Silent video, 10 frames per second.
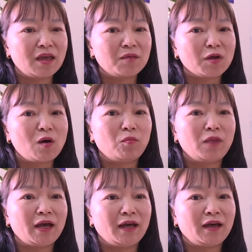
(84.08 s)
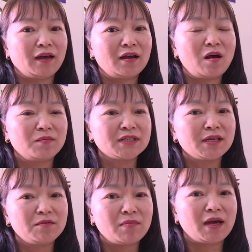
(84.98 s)
Em Ngọc là học
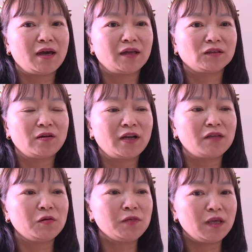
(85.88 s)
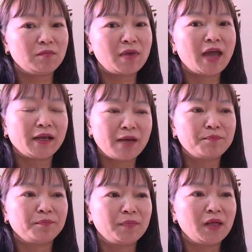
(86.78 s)
sinh mà tôi đã chủ nhiệm 2
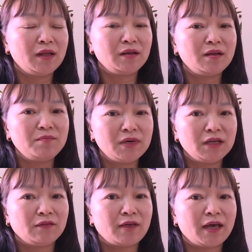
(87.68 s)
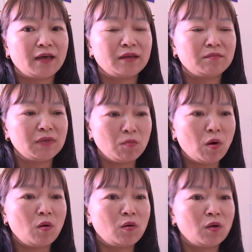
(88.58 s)
năm lớp 10 và
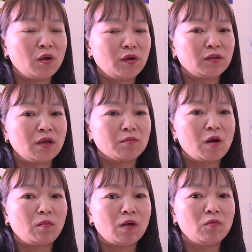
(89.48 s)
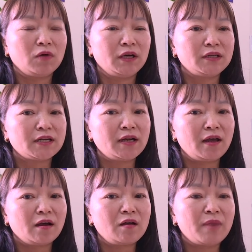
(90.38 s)
11 em Ngọc là một người rất
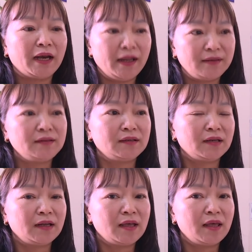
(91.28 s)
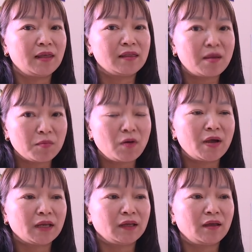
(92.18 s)
là có bản lĩnh chăm
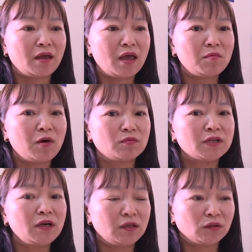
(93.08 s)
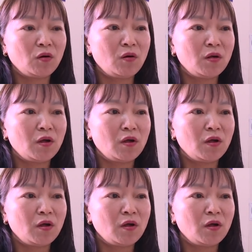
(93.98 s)
ngoan em học rất là tốt